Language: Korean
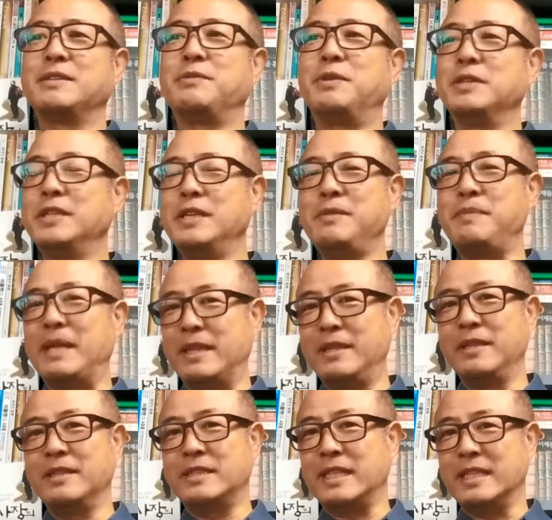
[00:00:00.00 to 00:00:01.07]
원인을
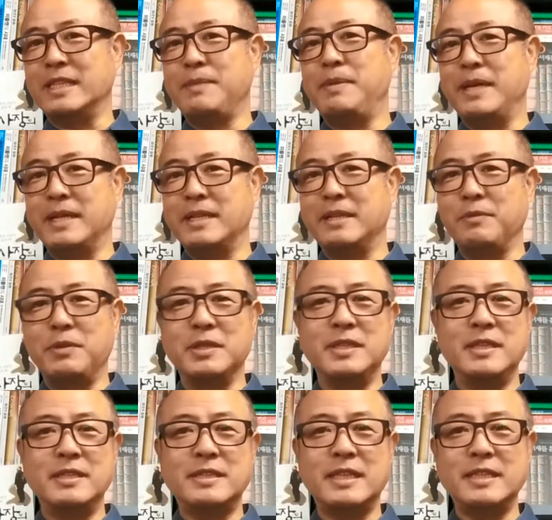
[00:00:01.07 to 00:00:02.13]
만들 찾아봐야
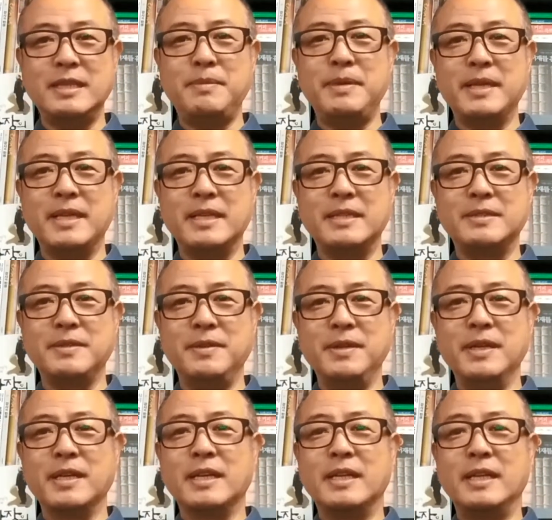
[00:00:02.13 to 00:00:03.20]
원인을 찾아봐야겠죠.
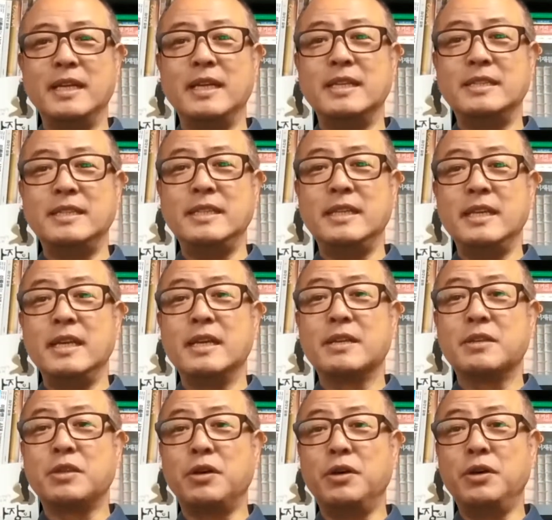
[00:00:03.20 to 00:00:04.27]
그래야지
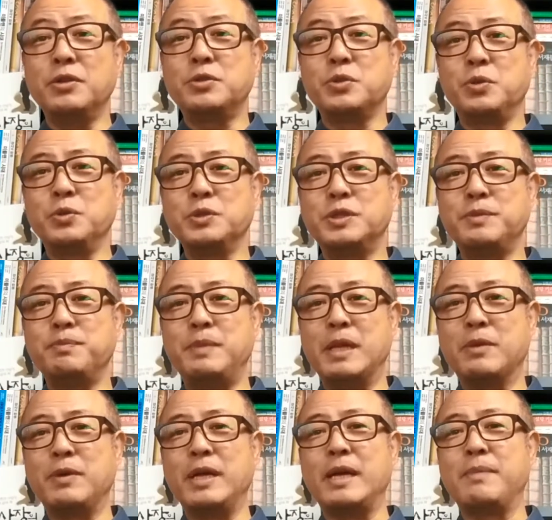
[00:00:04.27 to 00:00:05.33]
더 좋은
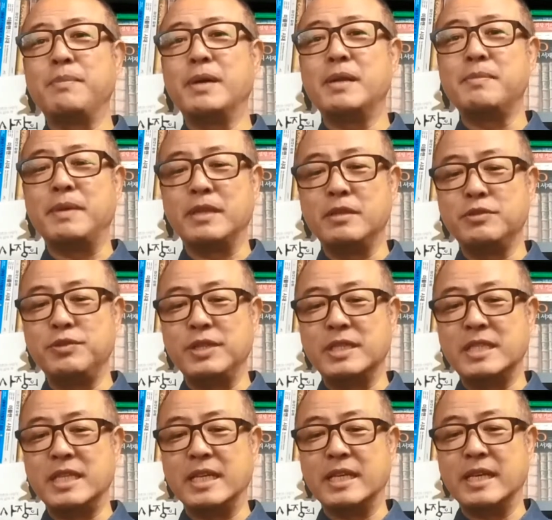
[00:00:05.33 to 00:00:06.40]
신발과 양말을 만들 수
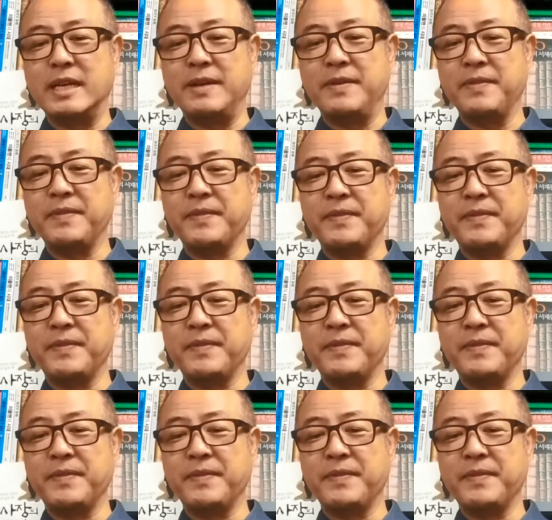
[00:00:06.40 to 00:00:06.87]
있으니까요.